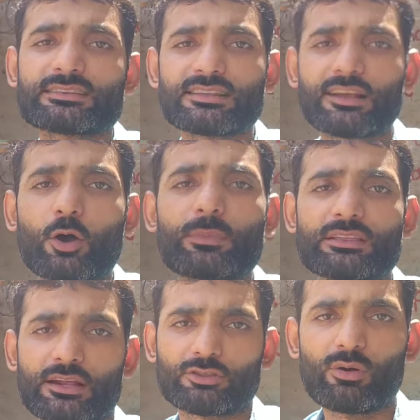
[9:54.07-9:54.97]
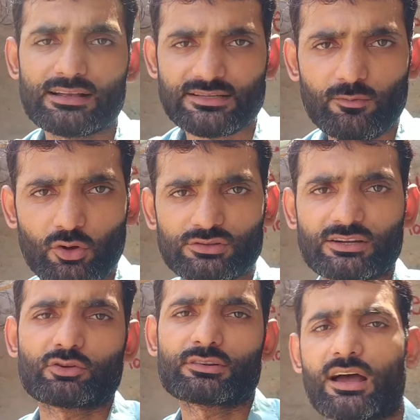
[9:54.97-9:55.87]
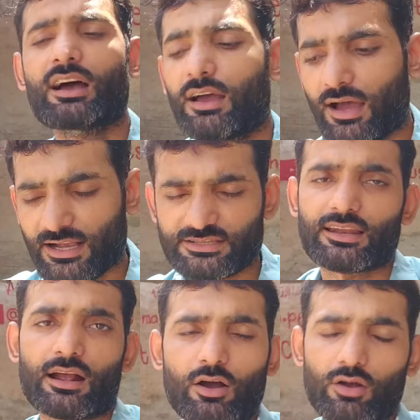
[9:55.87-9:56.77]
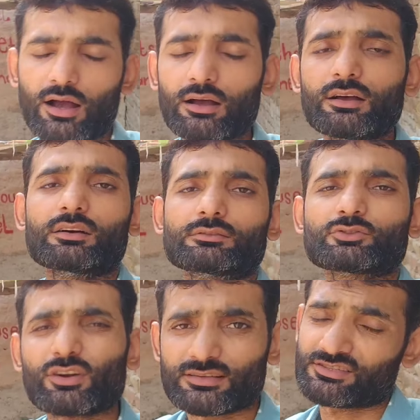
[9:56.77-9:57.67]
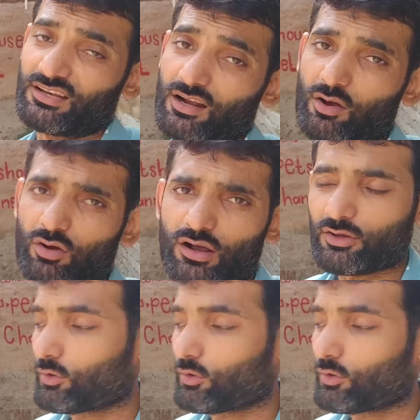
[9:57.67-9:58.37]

कैसा लगा उम्मीद करता हूँ आज का ब्लॉग ज़रा थोड़ा सा अच्छा लगा होगा थोड़ा सा अच्छा लगा होगा